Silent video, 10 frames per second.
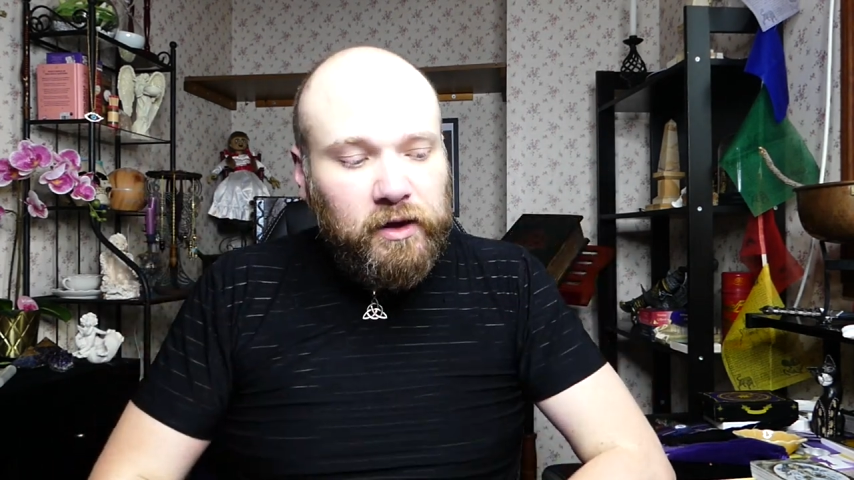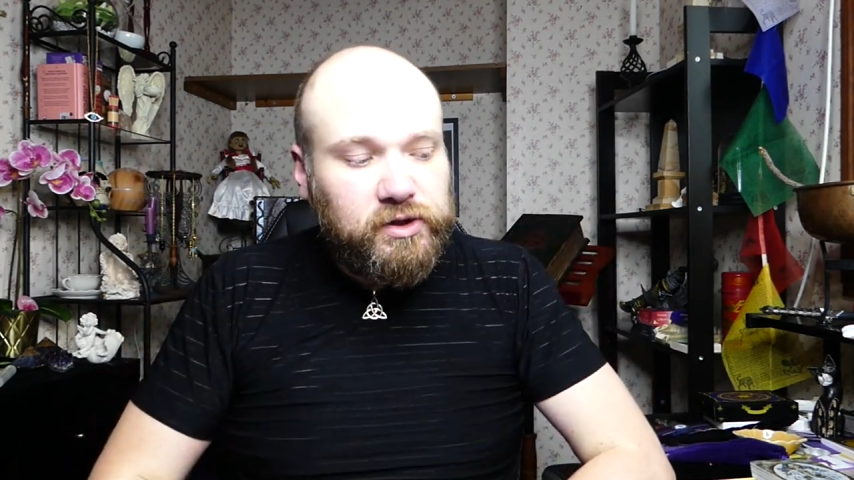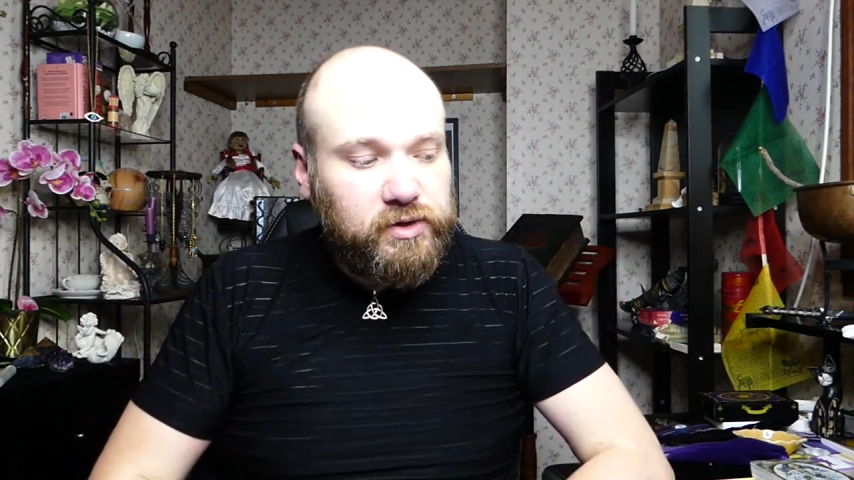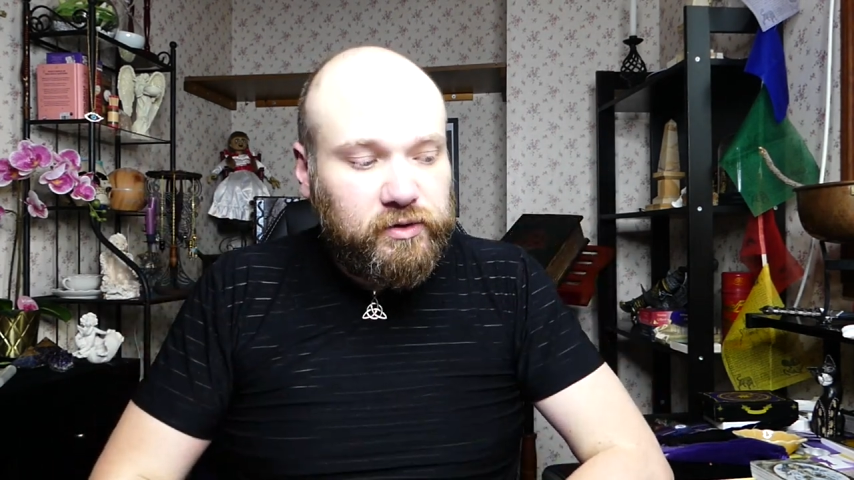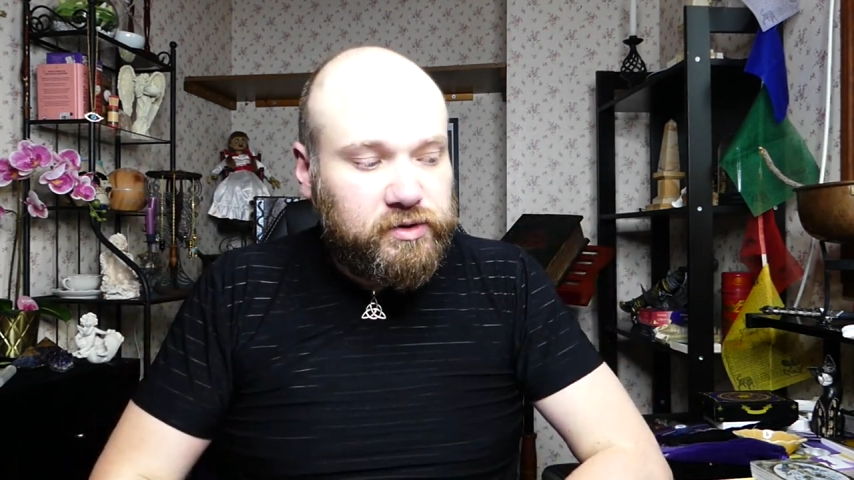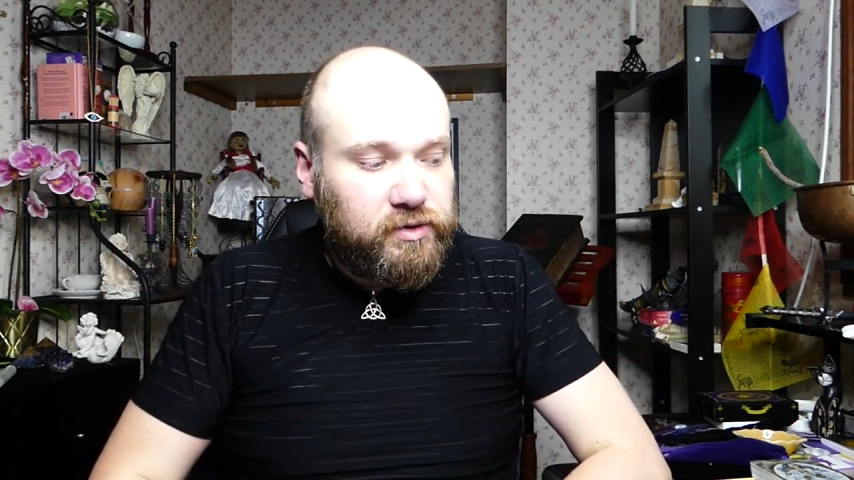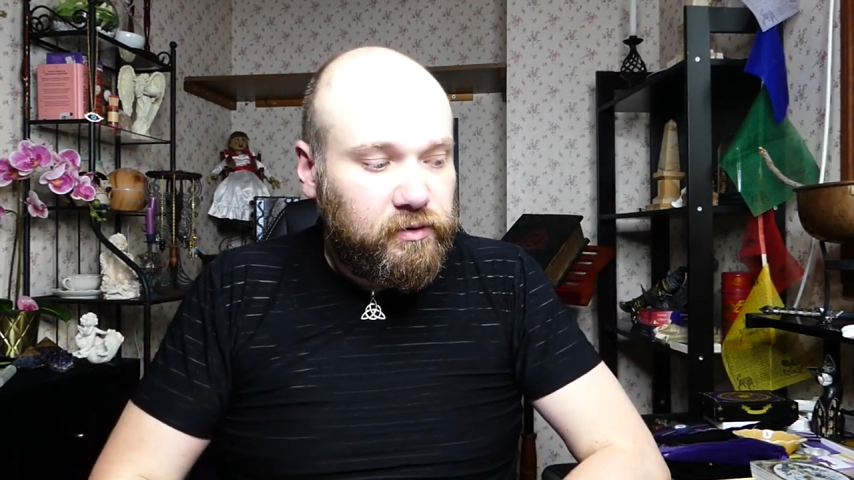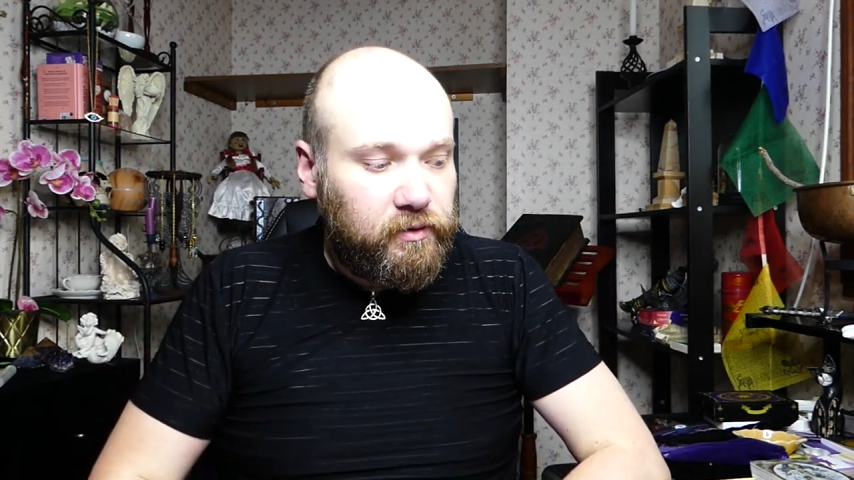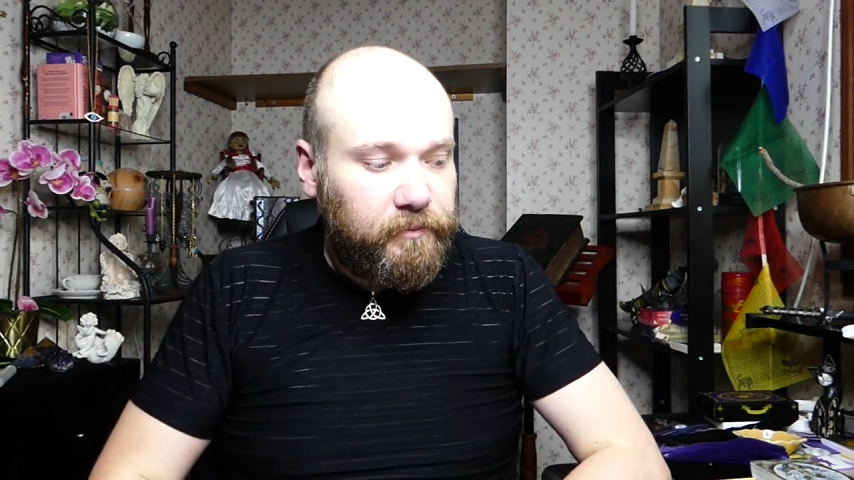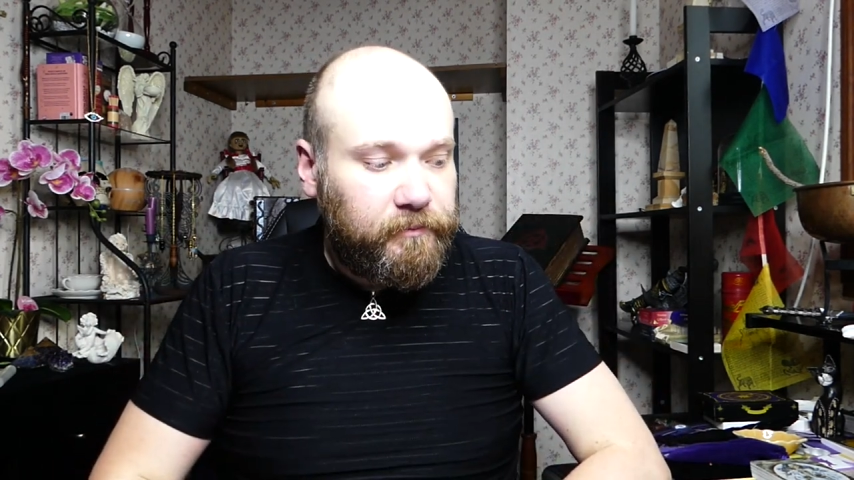je, je
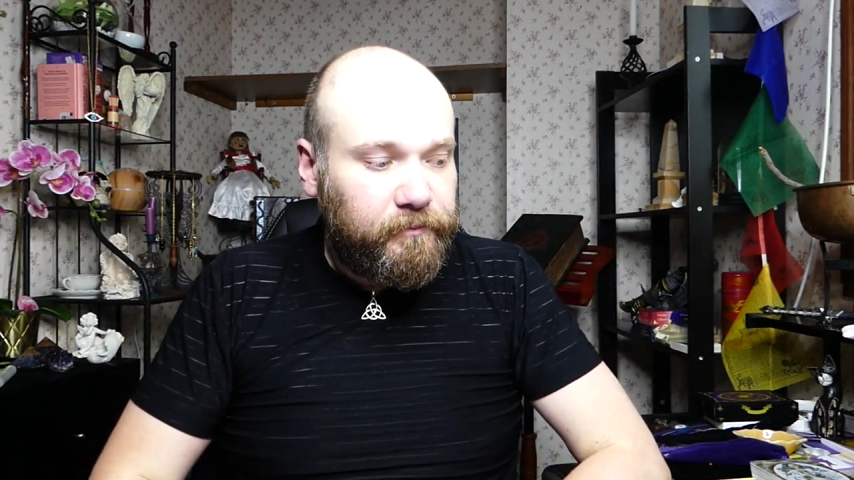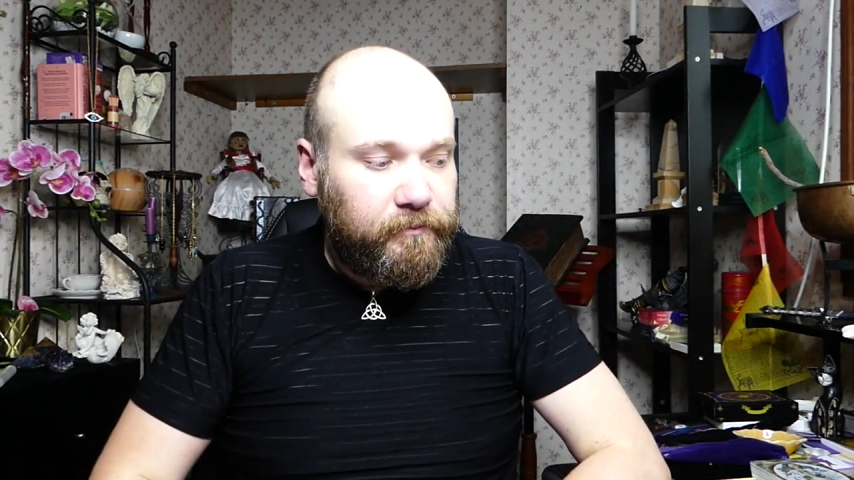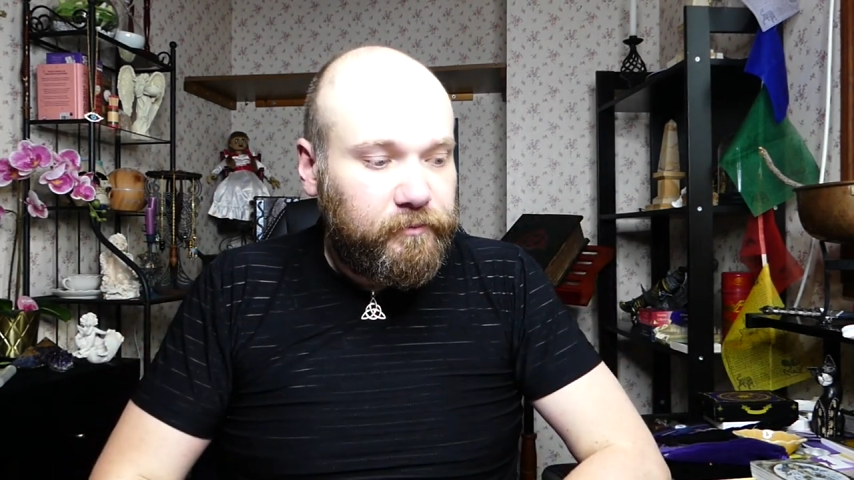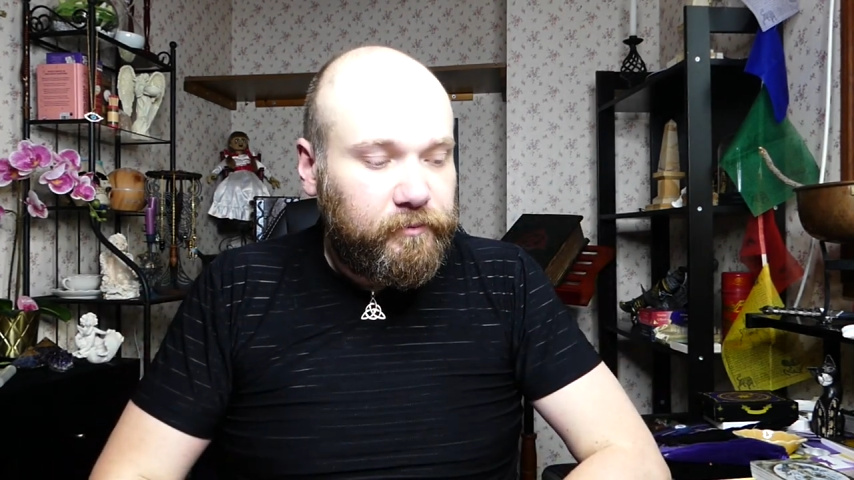hum,